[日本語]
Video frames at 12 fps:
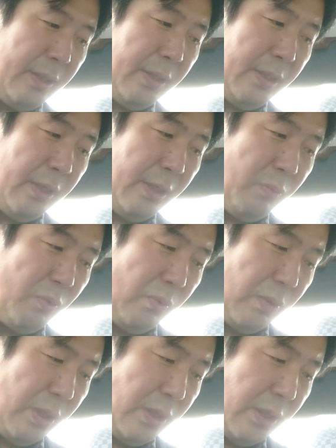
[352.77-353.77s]
えー、
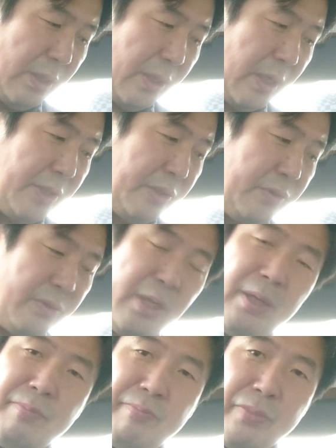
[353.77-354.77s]
もう恋愛体
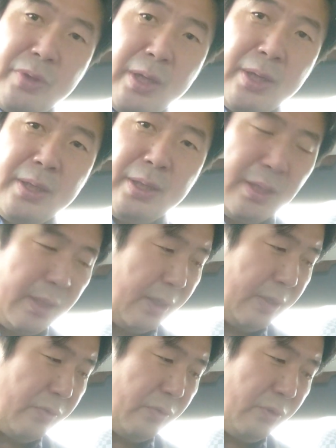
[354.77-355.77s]
質でね、
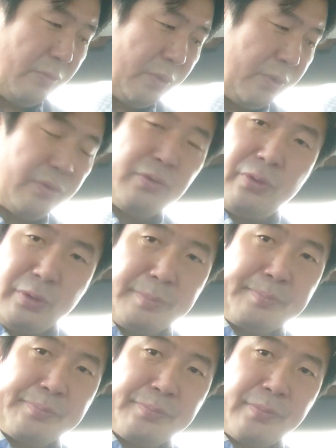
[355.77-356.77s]
えー、そういうのも強い、
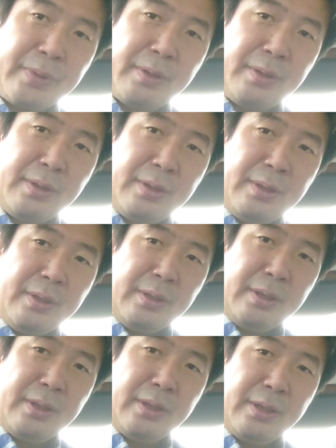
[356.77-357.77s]

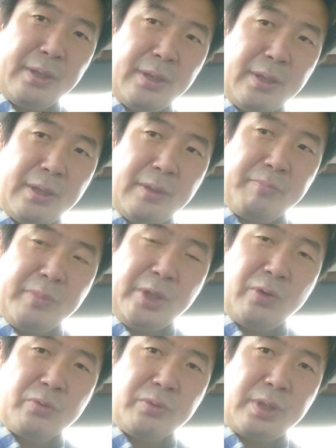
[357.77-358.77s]
えー、
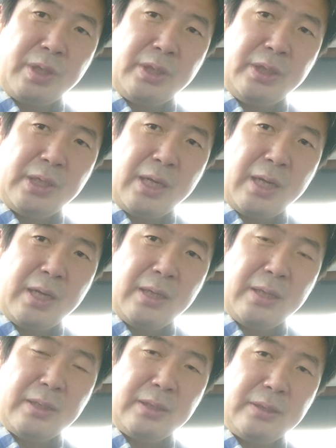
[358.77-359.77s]
魅力的
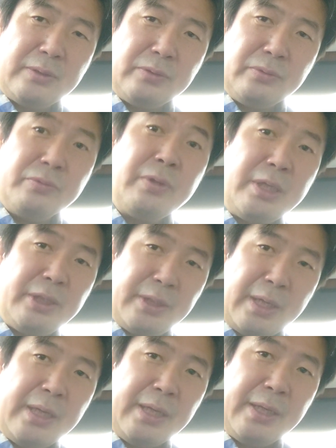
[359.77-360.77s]
な上
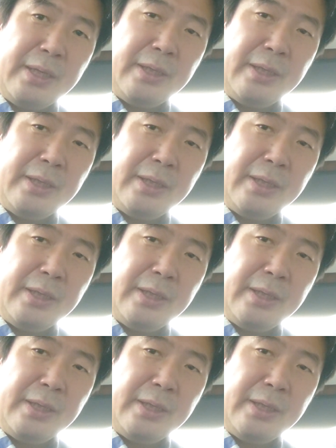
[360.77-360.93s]
にね、